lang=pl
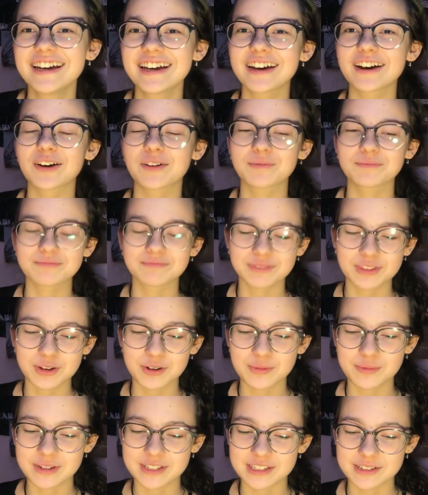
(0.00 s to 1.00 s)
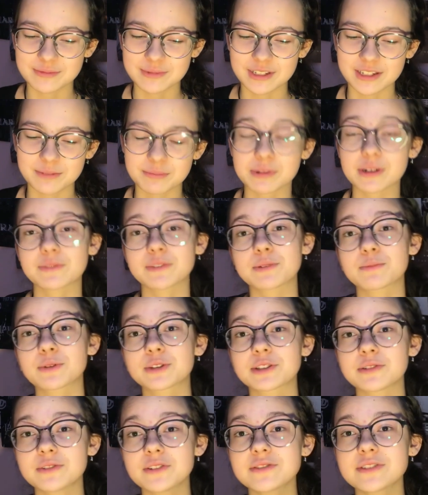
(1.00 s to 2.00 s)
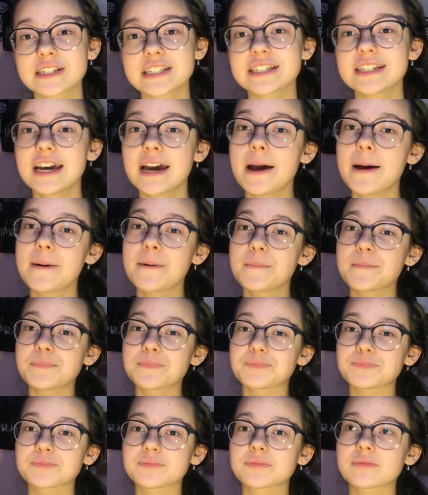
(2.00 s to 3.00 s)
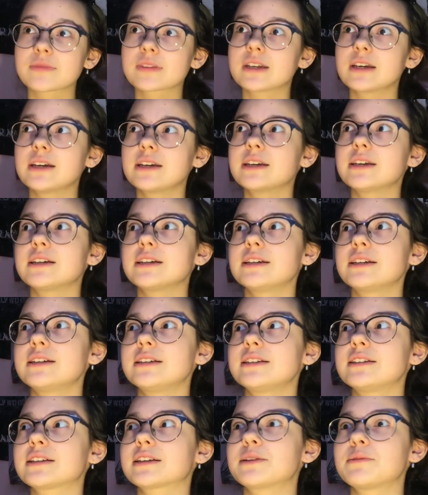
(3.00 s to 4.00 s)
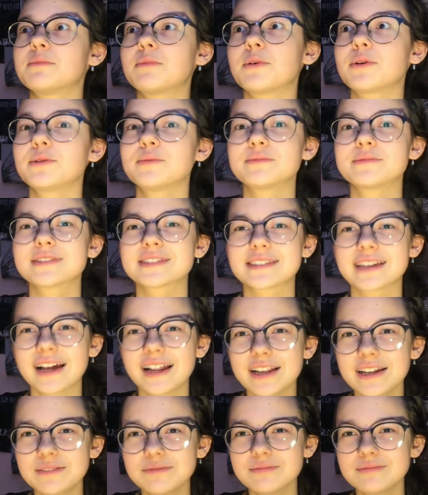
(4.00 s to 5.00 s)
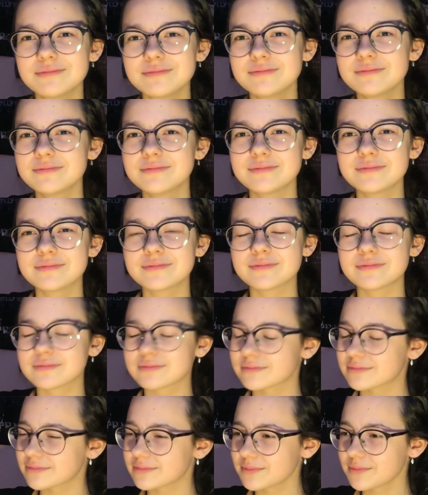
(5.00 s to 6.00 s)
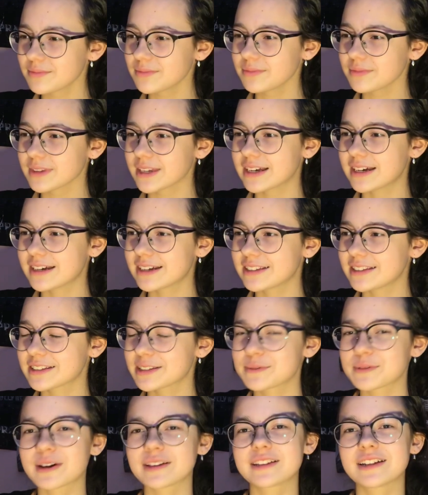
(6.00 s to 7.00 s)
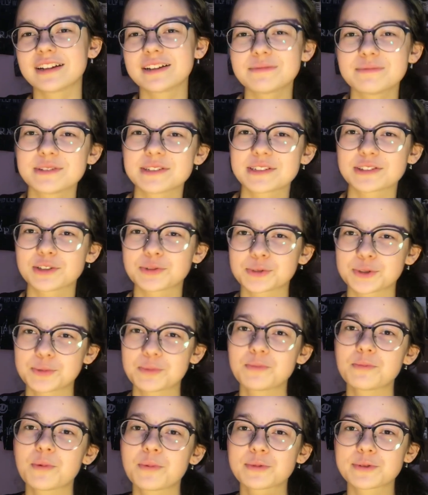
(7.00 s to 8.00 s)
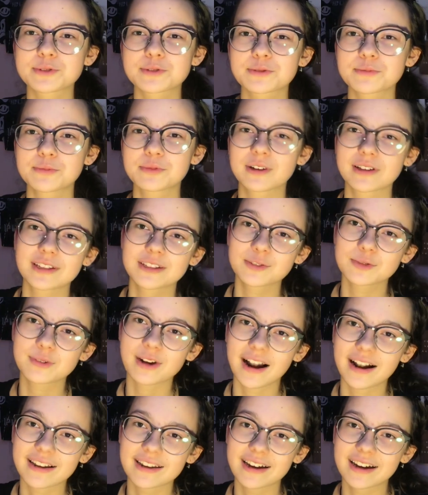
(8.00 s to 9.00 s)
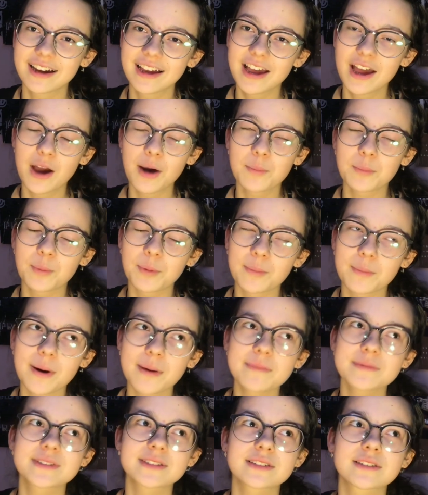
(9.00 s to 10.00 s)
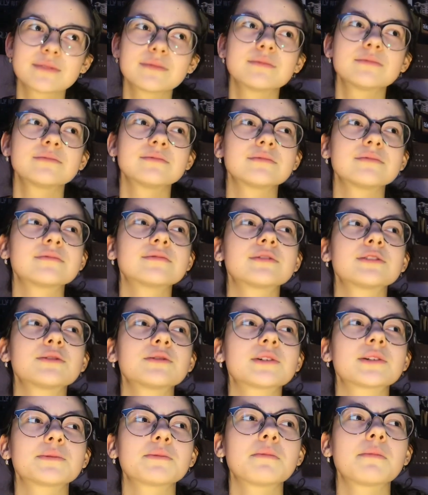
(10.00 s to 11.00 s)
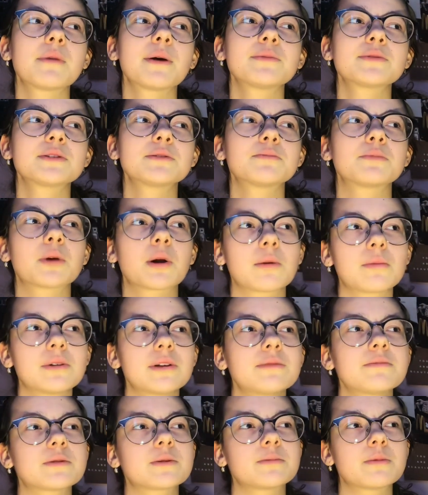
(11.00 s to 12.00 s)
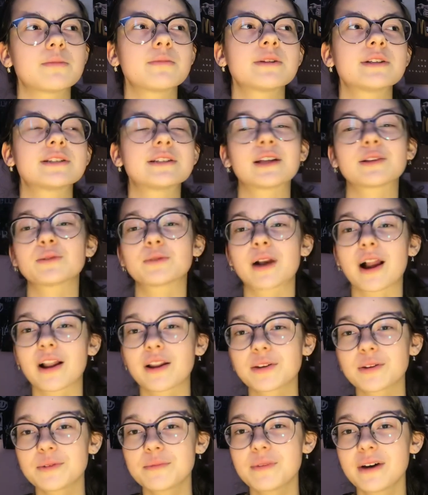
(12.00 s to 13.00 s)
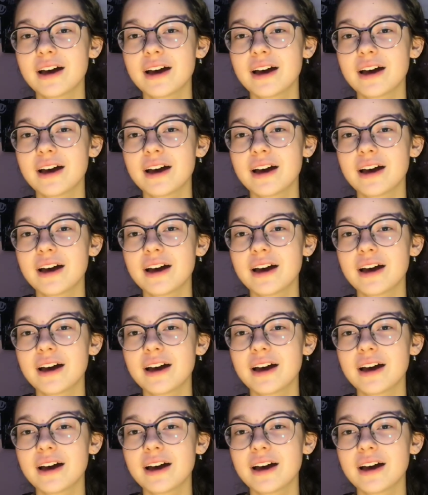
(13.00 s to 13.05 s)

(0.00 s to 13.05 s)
Um, to będzie mnie naprawdę motywować. Um, I takim moim celem e, na tym kanale będzie to, żebym po prostu była naturalna, bo mam z tym, nie ukrywam, mam z tym problem, żeby być naturalną,